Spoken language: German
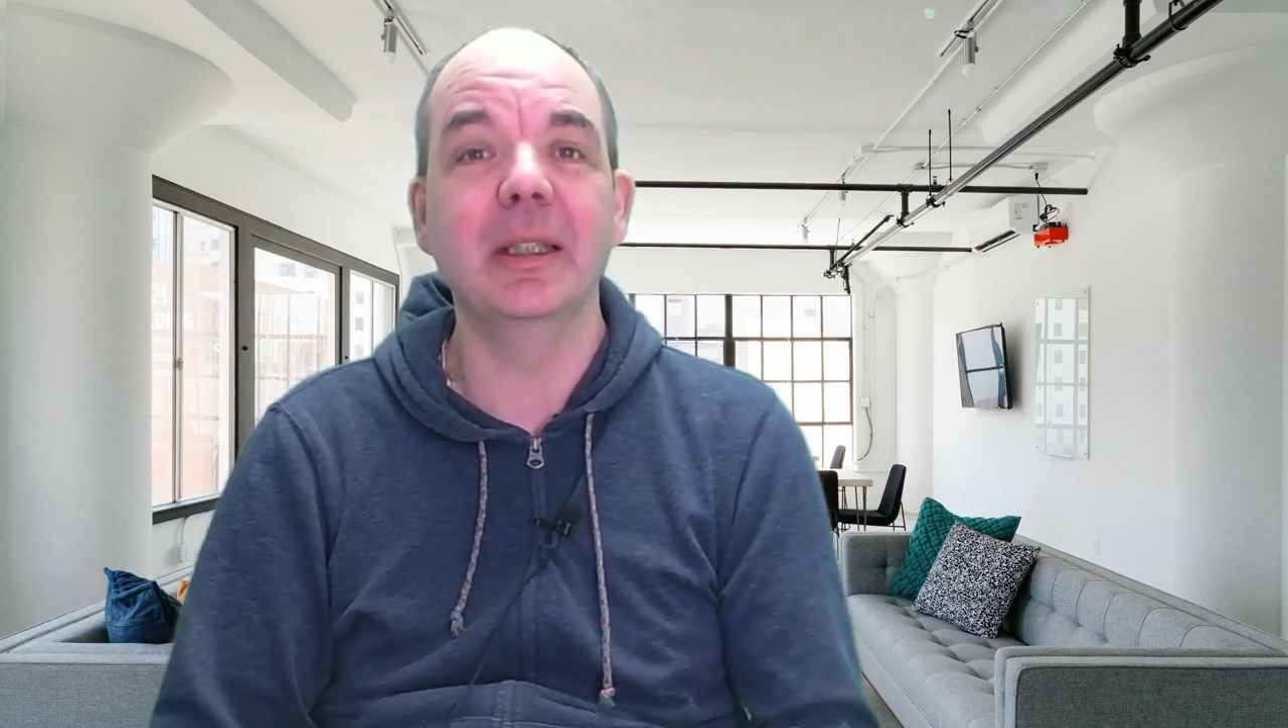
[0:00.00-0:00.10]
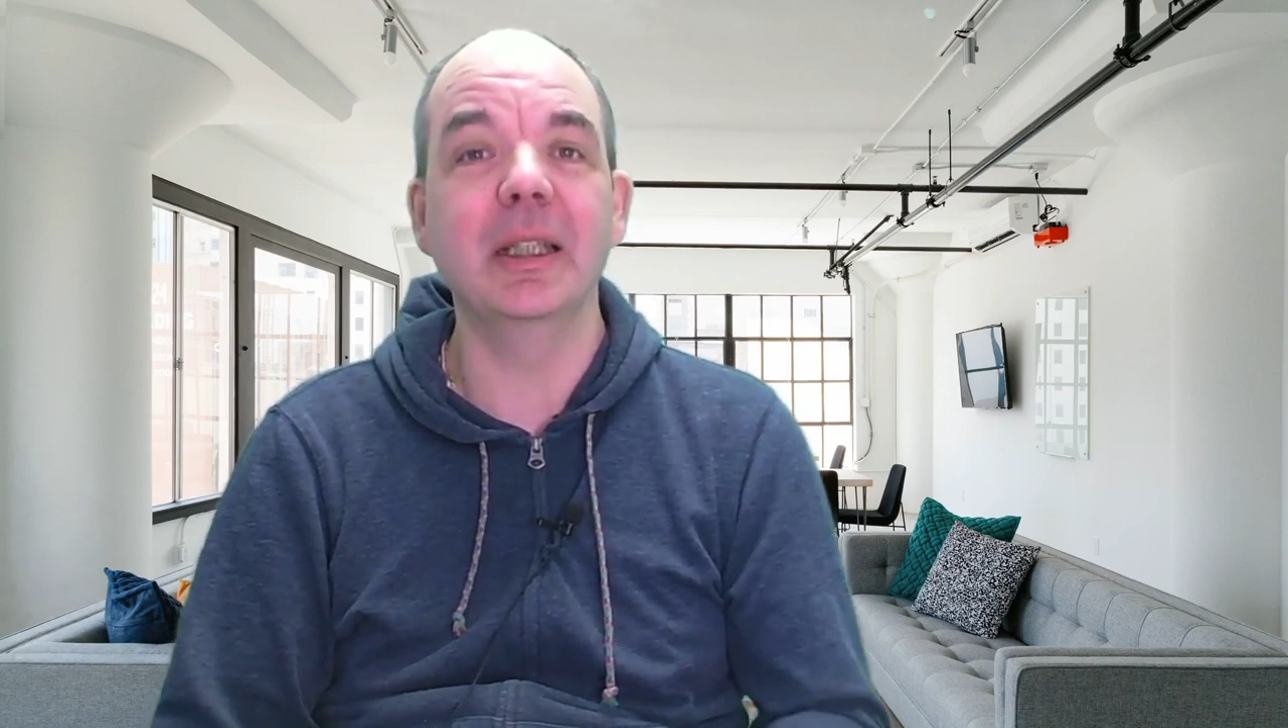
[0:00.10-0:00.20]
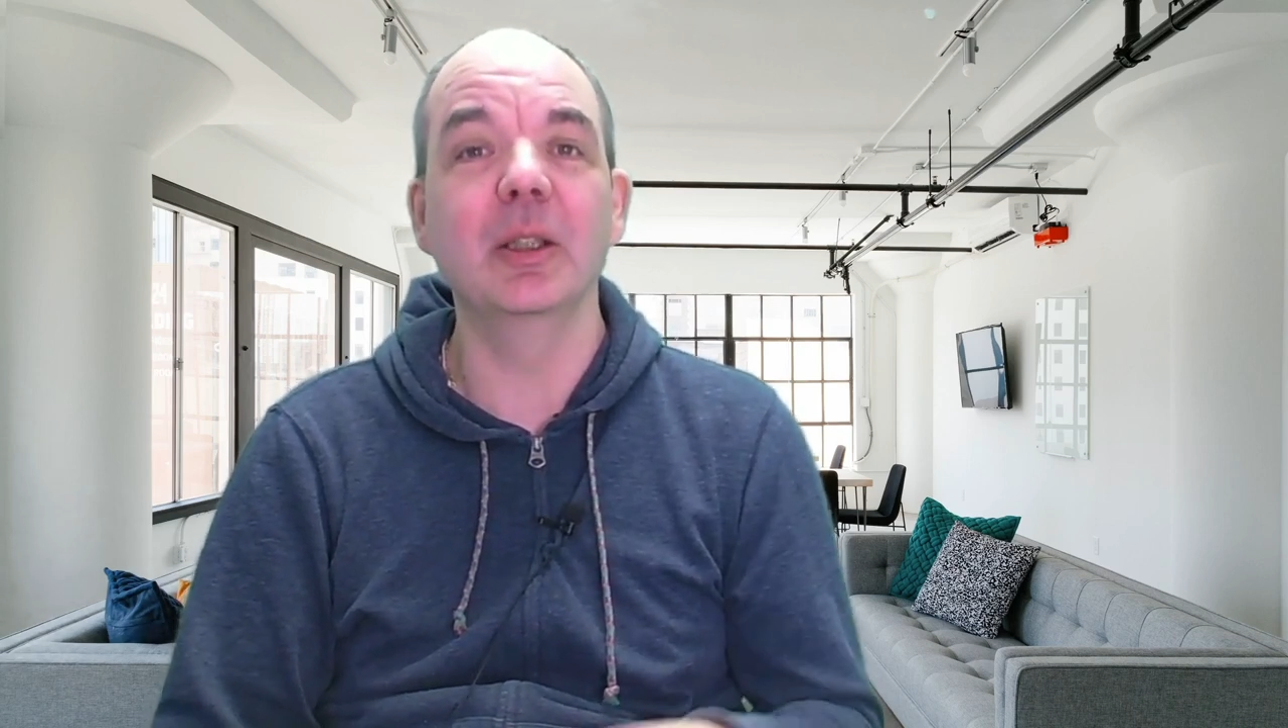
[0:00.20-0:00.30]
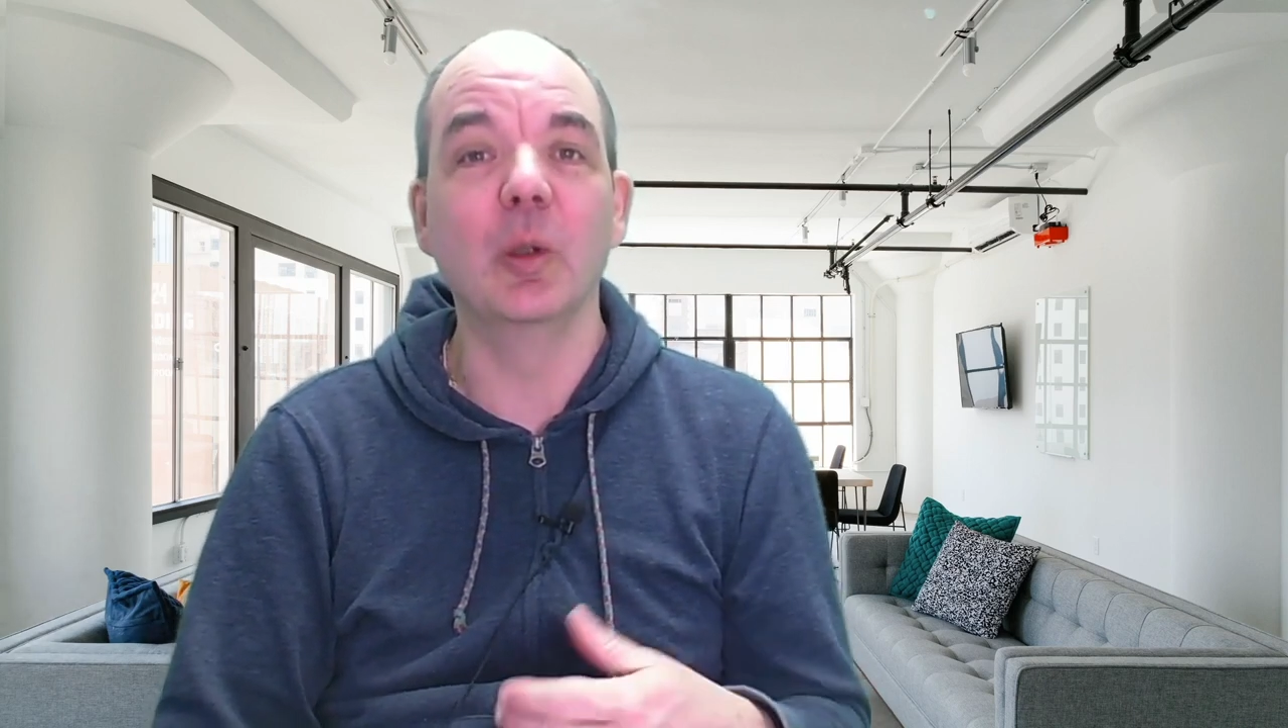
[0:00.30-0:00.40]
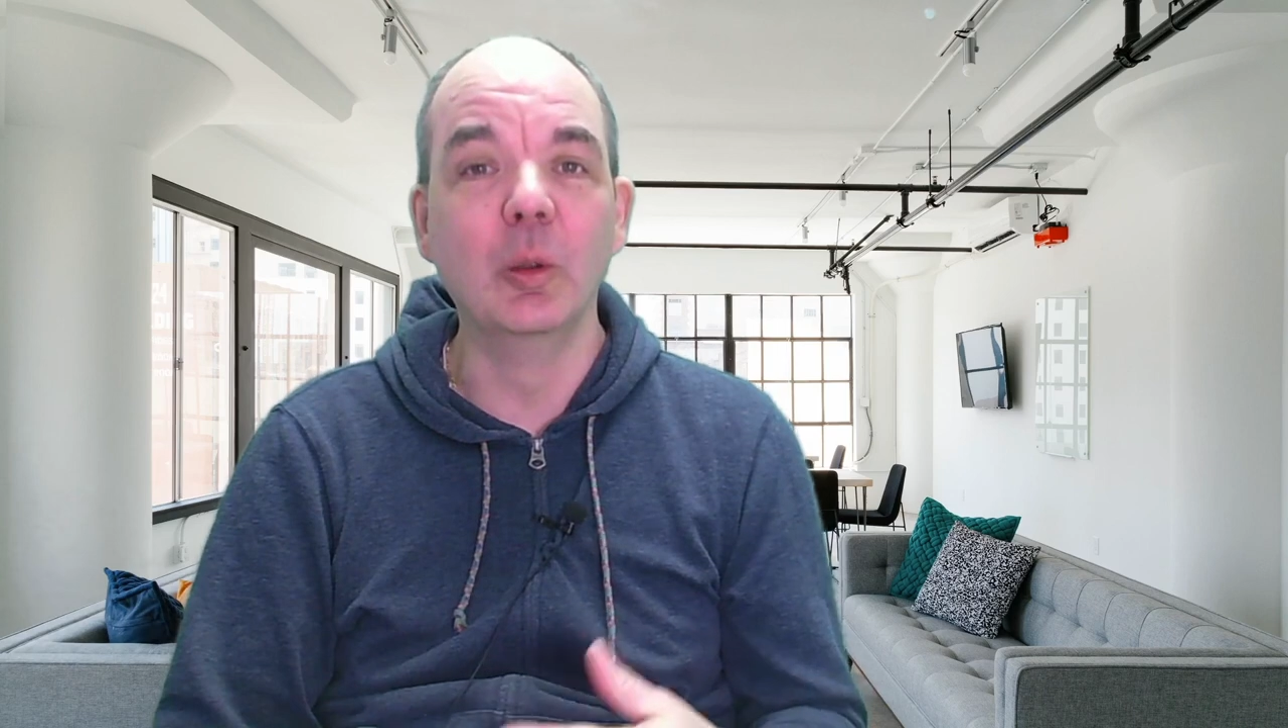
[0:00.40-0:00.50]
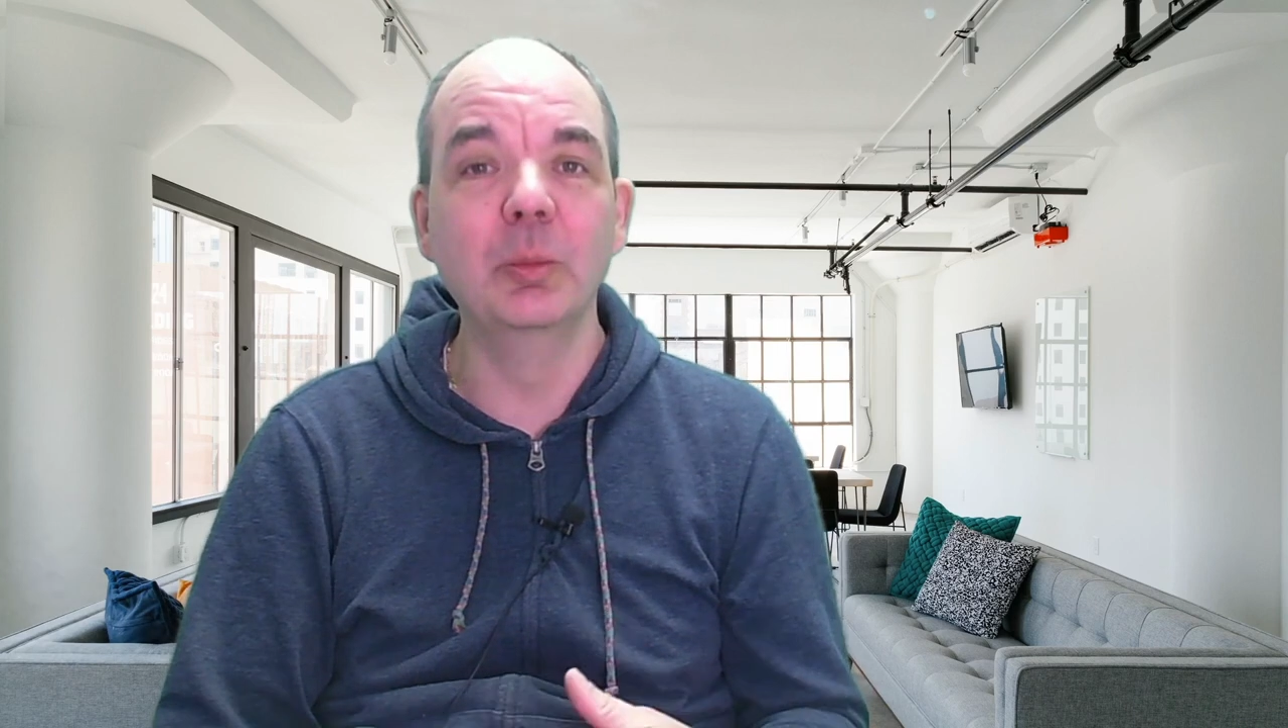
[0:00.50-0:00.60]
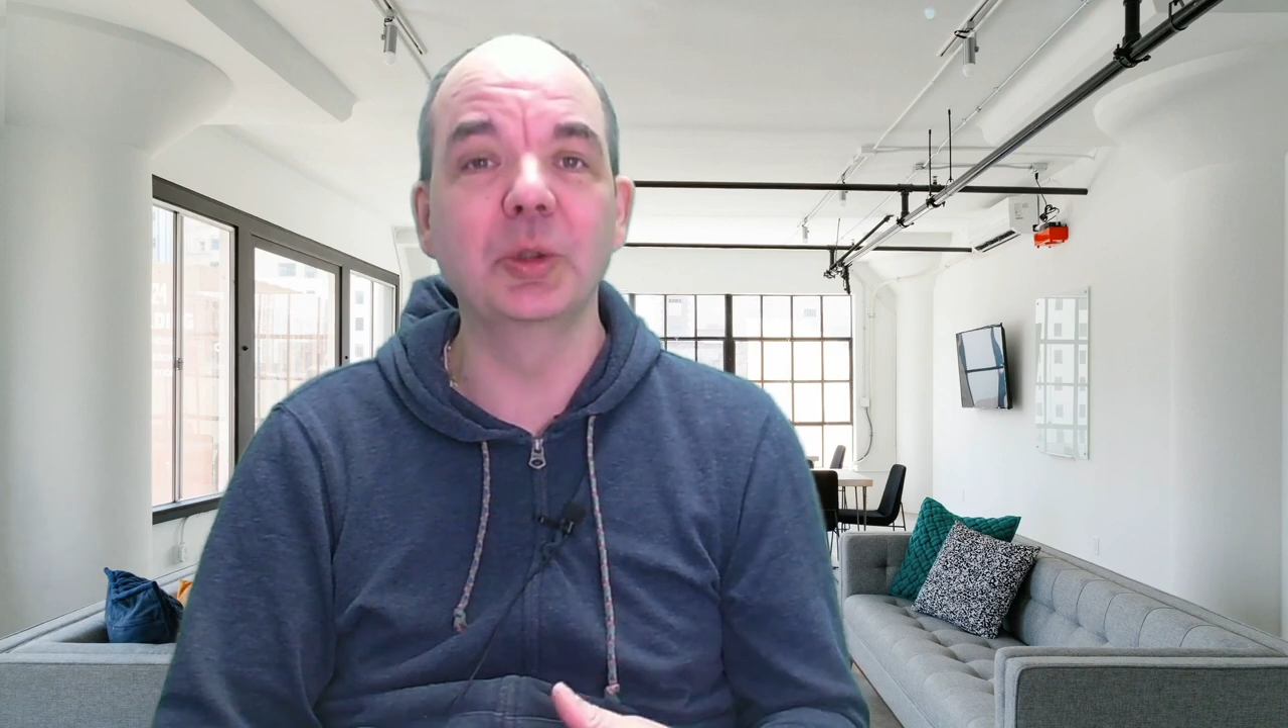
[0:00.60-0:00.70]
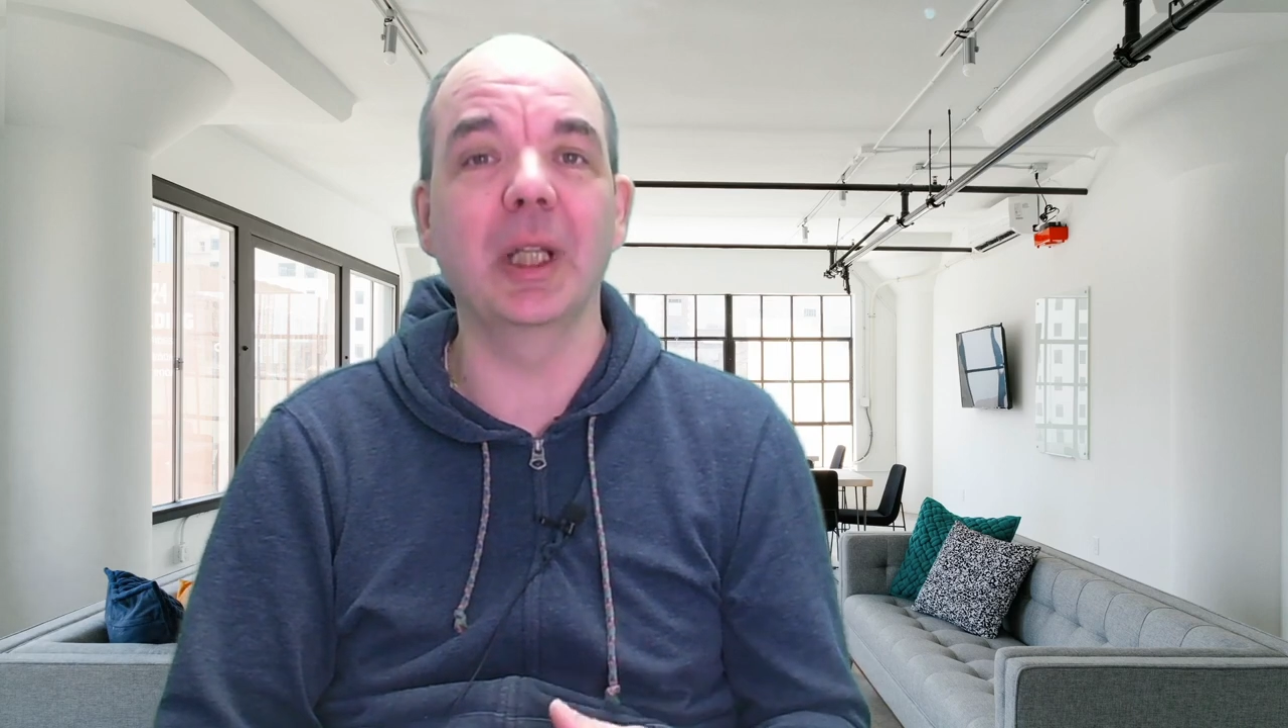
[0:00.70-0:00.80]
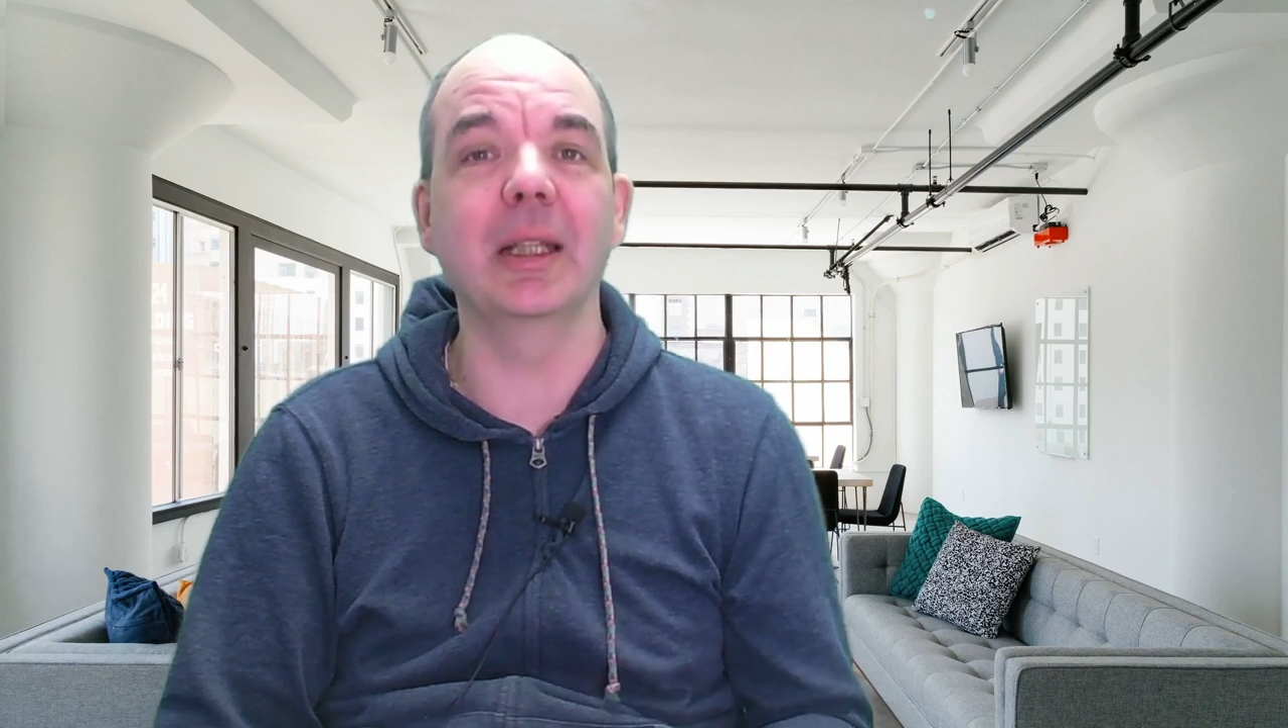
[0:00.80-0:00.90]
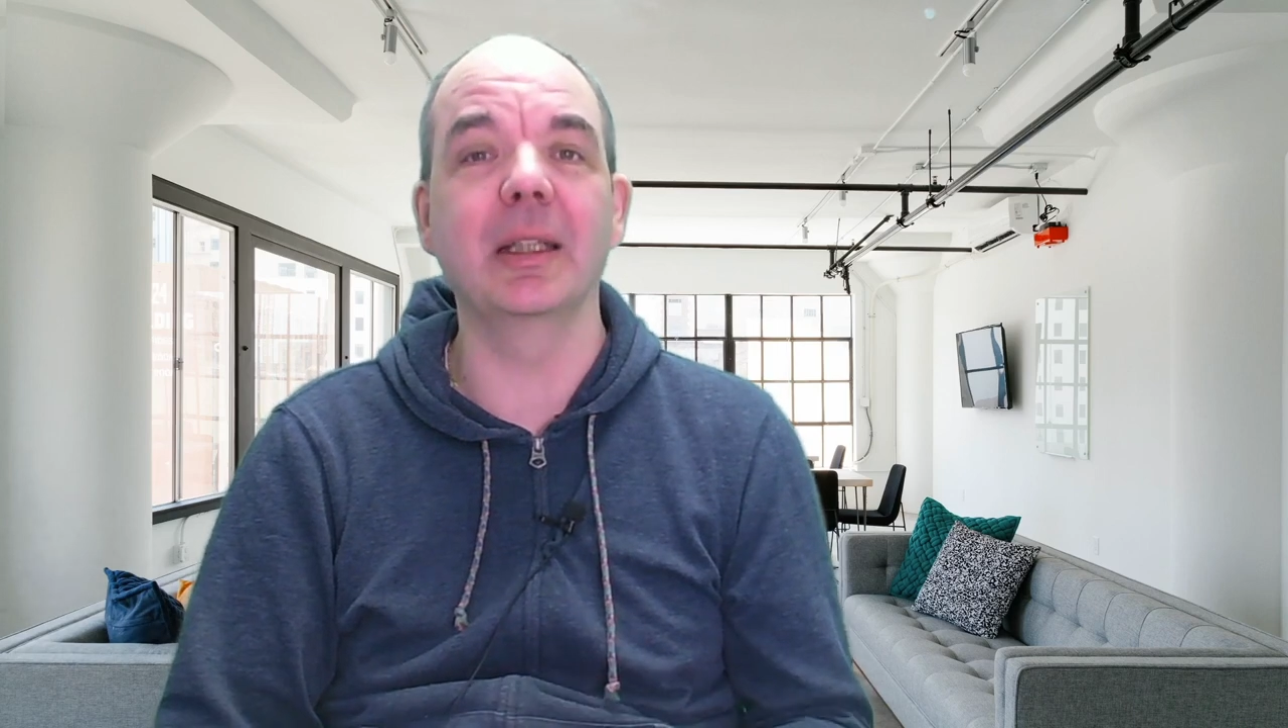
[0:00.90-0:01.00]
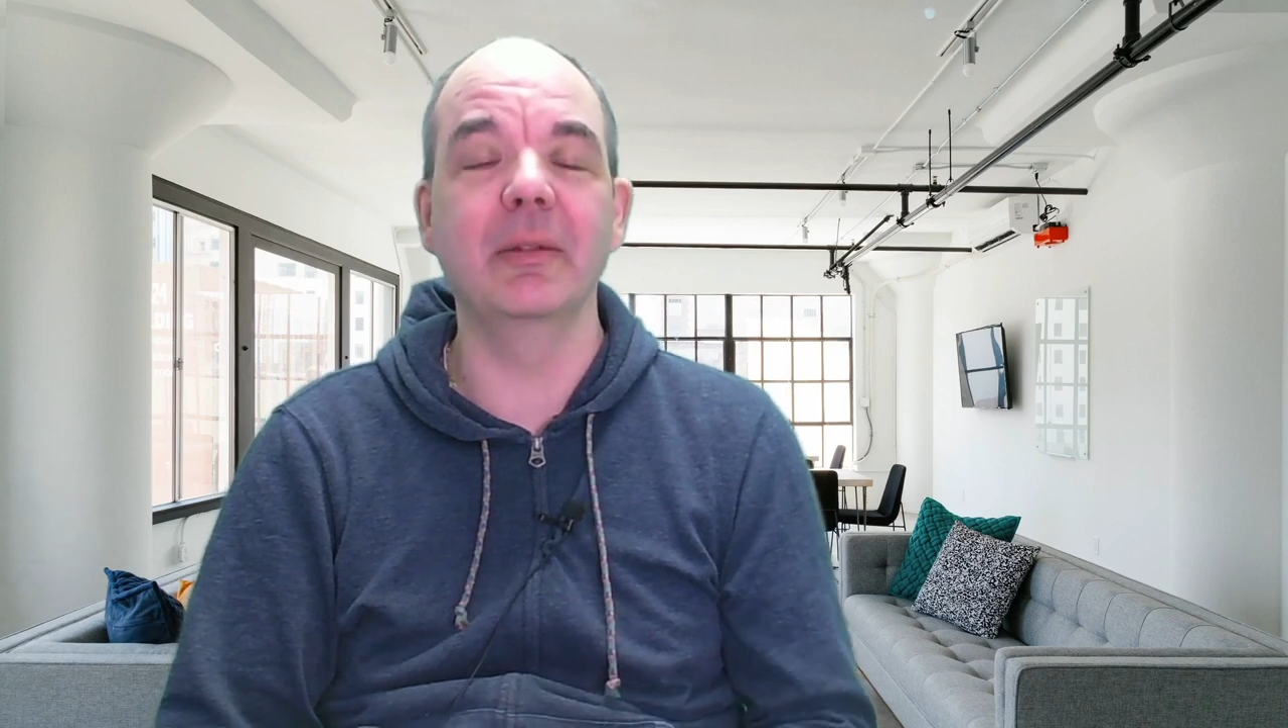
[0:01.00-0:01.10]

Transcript: den Umstand,